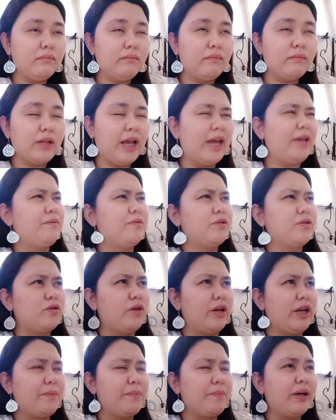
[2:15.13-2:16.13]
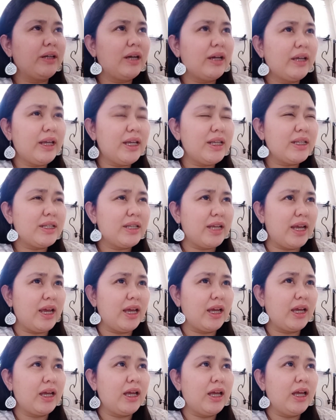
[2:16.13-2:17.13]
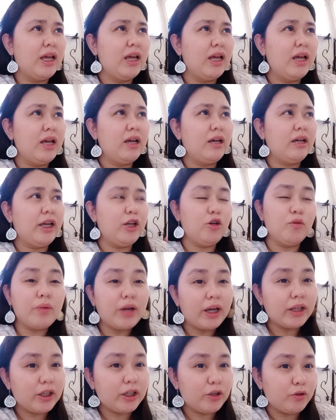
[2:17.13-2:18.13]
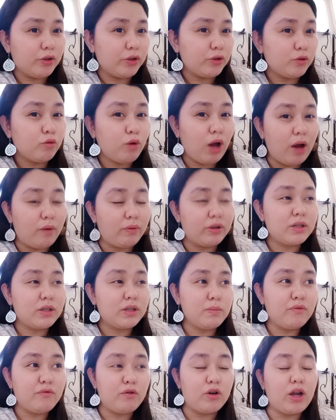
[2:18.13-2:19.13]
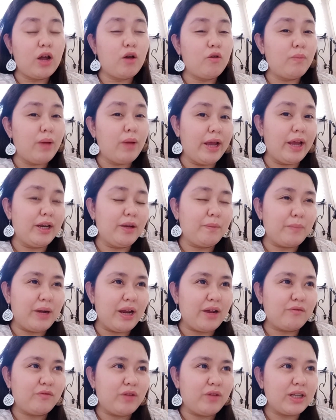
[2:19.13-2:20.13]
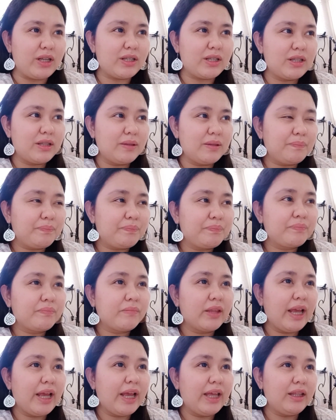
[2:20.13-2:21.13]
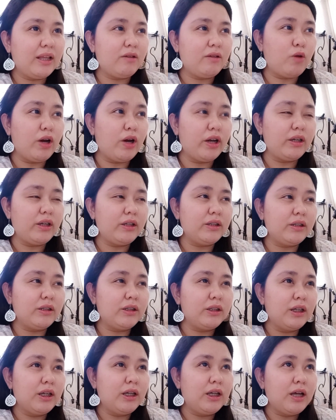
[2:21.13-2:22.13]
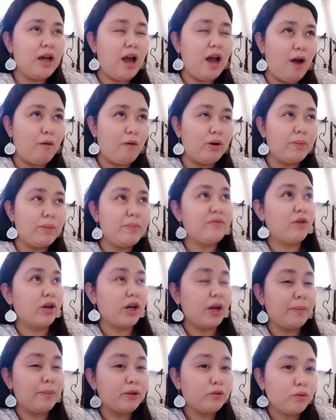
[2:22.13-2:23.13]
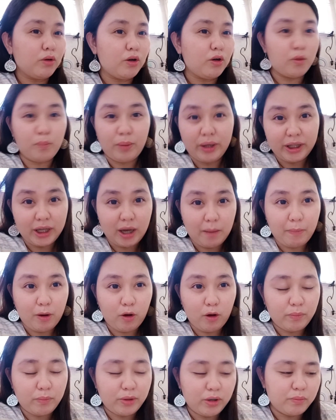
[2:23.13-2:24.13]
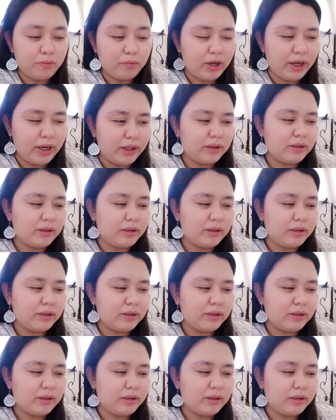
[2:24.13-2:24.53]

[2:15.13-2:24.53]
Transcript: ay, sorry, pagkagising, inom ka na noon 2 hours before ka kumain ng breakfast. And then, 1 hour before ka matulog, pwede ka pang uminom ulit.